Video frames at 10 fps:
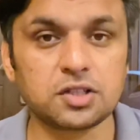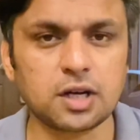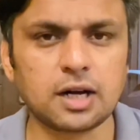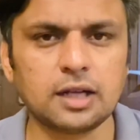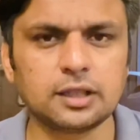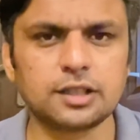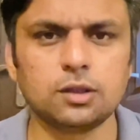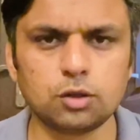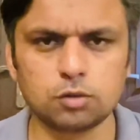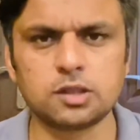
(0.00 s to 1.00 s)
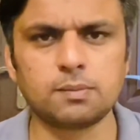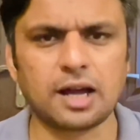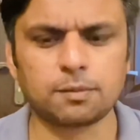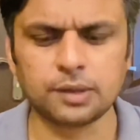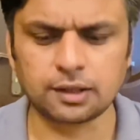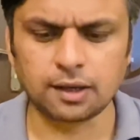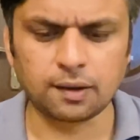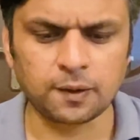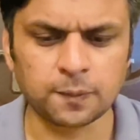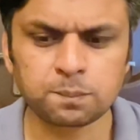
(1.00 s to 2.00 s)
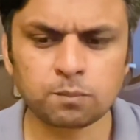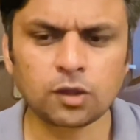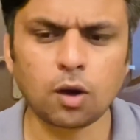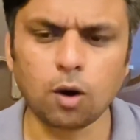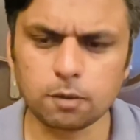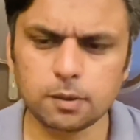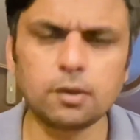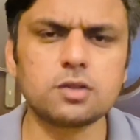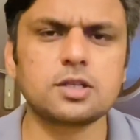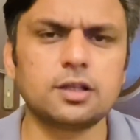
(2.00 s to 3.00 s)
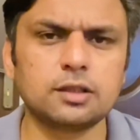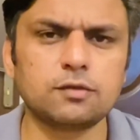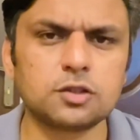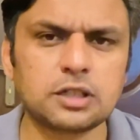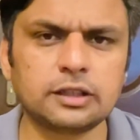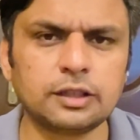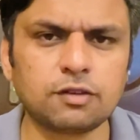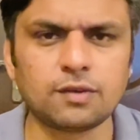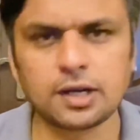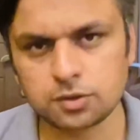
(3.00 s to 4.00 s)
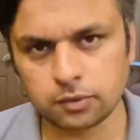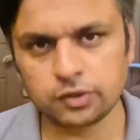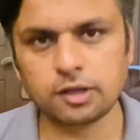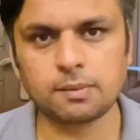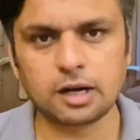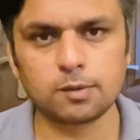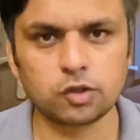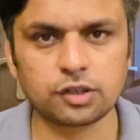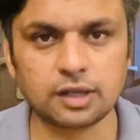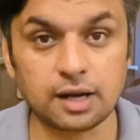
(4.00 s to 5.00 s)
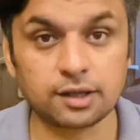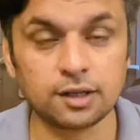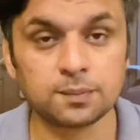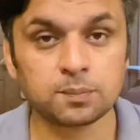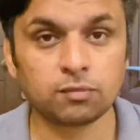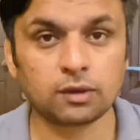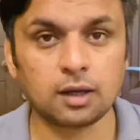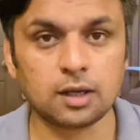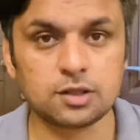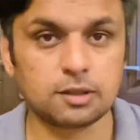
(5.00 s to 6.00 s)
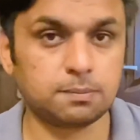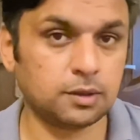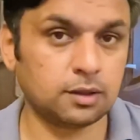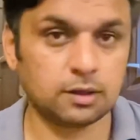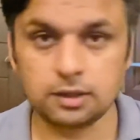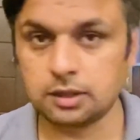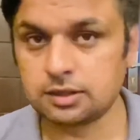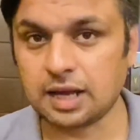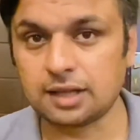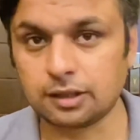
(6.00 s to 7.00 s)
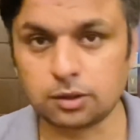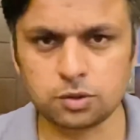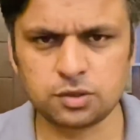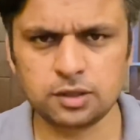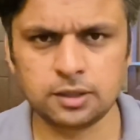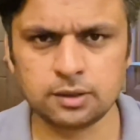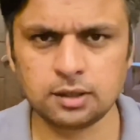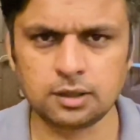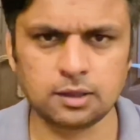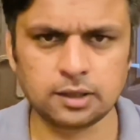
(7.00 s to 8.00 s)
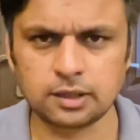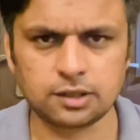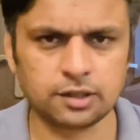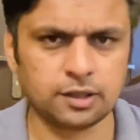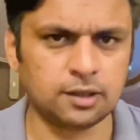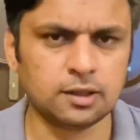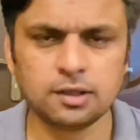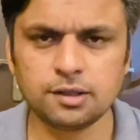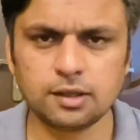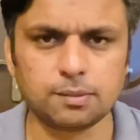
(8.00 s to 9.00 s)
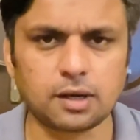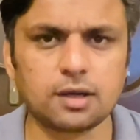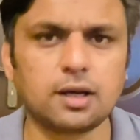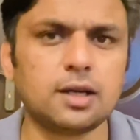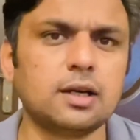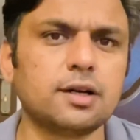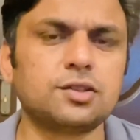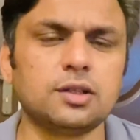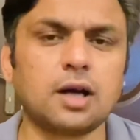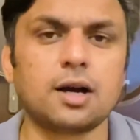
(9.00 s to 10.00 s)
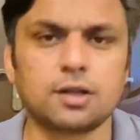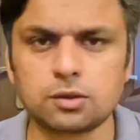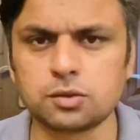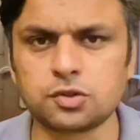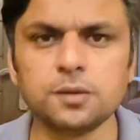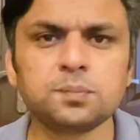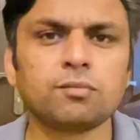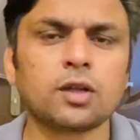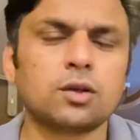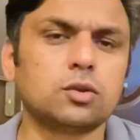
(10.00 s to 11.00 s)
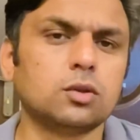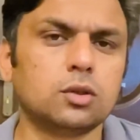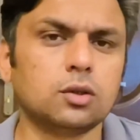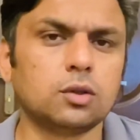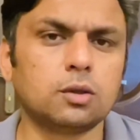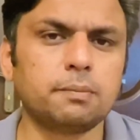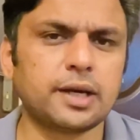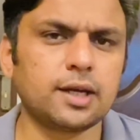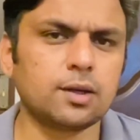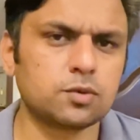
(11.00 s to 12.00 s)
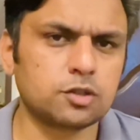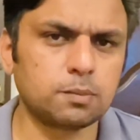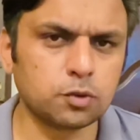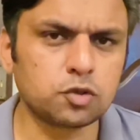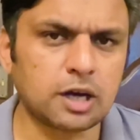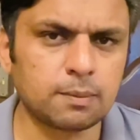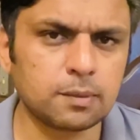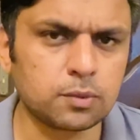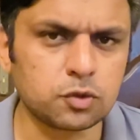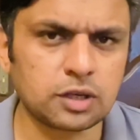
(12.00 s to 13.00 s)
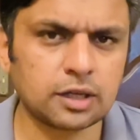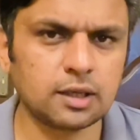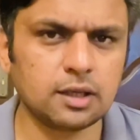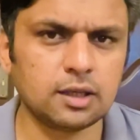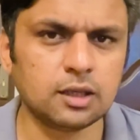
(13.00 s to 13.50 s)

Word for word: ये कहा था कि ये लोग मुझे ब्लैकमेल कर रहे हैं और भी बहुत सारे तहफात थे फवाद चौधरी के बारे में उन्होंने कहा कि जब सात हलकों से इकट्ठे इमरान खान लड़े थे आठ हलकों से तो मैंने उनसे पूछा हमने पूछा कि